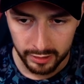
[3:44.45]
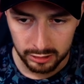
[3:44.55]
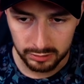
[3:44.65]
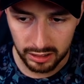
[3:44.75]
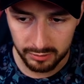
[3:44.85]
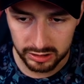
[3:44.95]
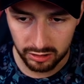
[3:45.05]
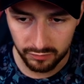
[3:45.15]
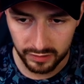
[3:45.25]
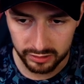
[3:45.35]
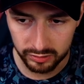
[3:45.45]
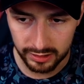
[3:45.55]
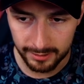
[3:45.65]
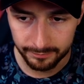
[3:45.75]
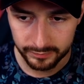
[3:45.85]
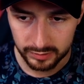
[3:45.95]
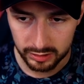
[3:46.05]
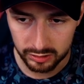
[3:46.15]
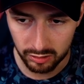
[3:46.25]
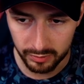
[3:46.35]
Sprzedajmy jeszcze tego Falkiona.
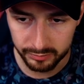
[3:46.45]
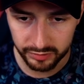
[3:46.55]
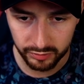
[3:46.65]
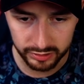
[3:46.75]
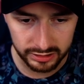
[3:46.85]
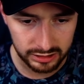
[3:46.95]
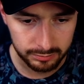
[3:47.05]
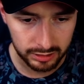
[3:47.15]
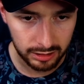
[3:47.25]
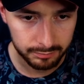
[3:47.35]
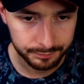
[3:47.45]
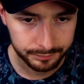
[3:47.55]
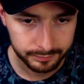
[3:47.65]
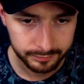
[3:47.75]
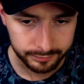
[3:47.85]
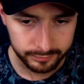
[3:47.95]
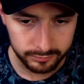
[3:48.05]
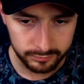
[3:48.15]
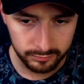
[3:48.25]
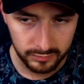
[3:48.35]
I tą M9 sobie sprzedam.
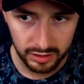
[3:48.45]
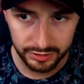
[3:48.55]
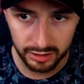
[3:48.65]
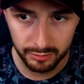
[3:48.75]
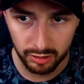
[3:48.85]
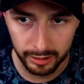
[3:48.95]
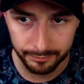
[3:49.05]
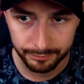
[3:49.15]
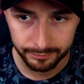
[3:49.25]
7 koła.